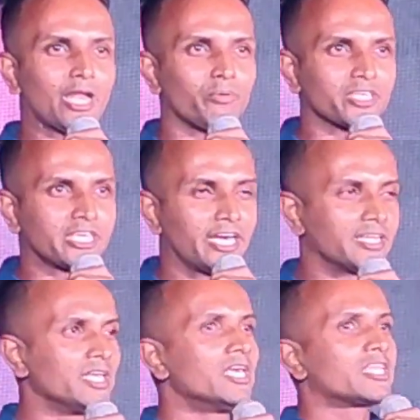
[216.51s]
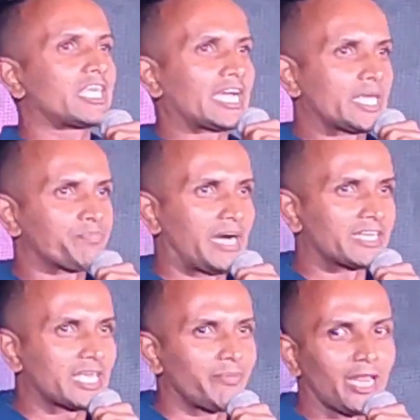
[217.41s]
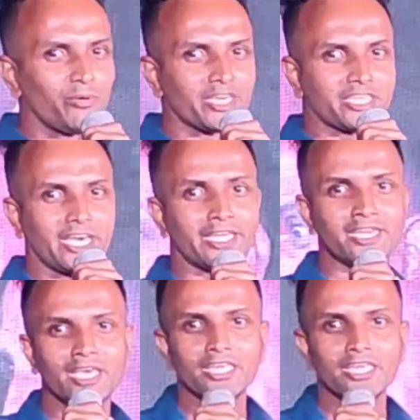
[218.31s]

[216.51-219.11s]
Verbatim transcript: ভালোবাসেন সাকিব খানকে ভালোবাসেন